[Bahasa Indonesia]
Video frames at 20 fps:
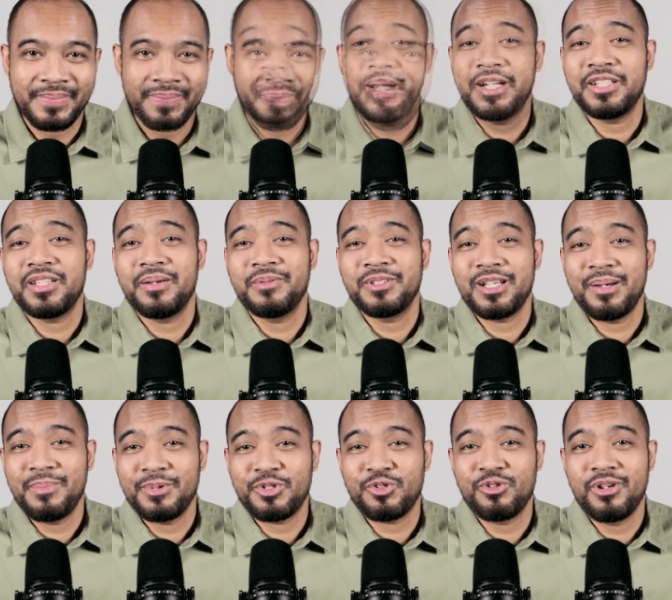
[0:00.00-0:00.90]
Mari
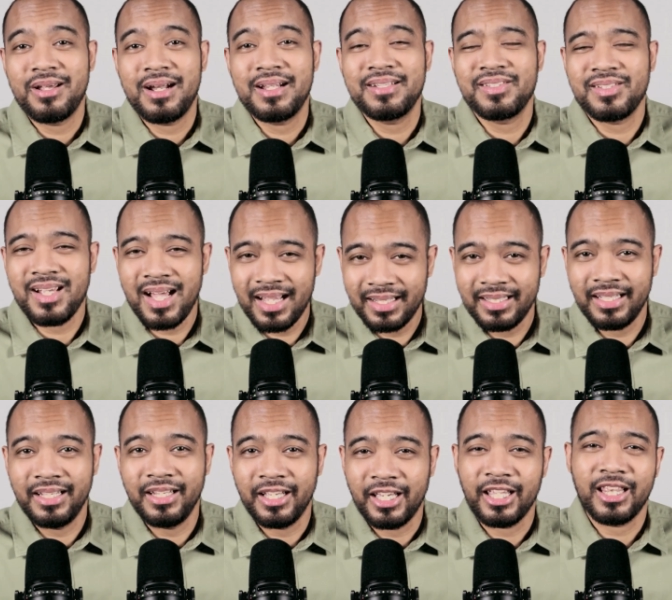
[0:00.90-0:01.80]
sama-sama saudara saat
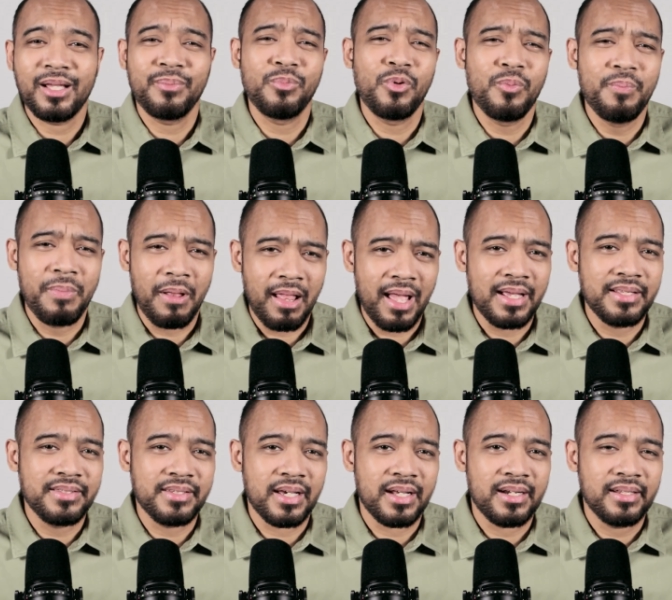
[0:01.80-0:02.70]
ini kita mau
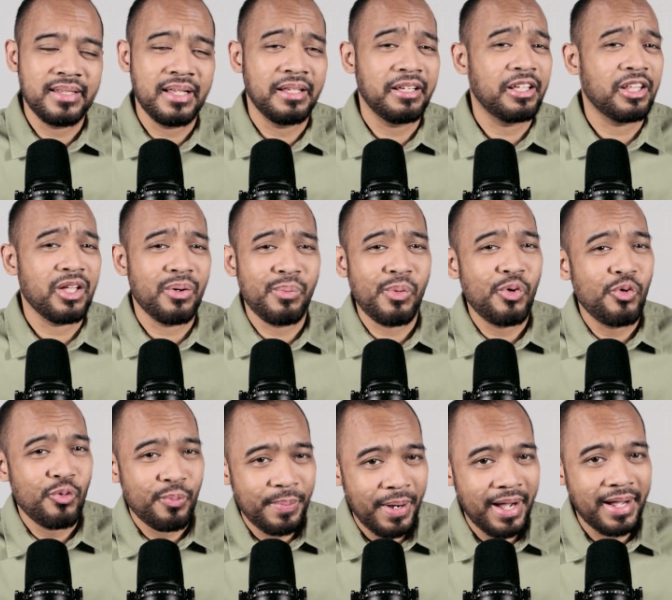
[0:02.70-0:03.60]
belajar dan kita mau
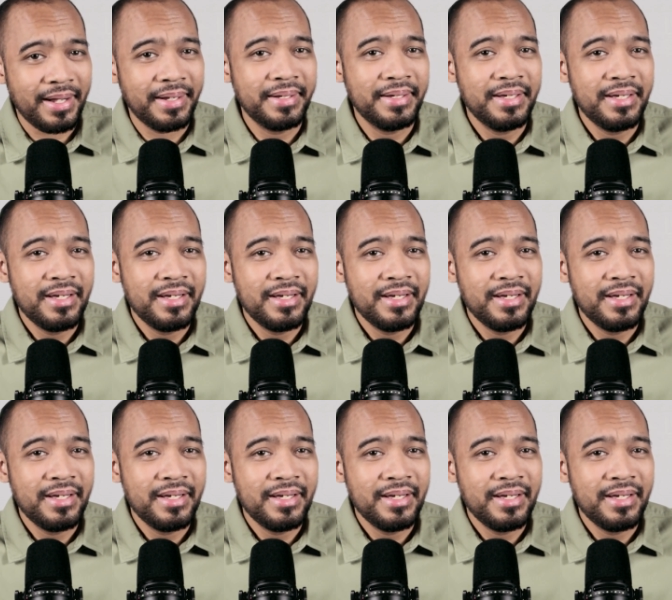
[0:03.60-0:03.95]
ubah.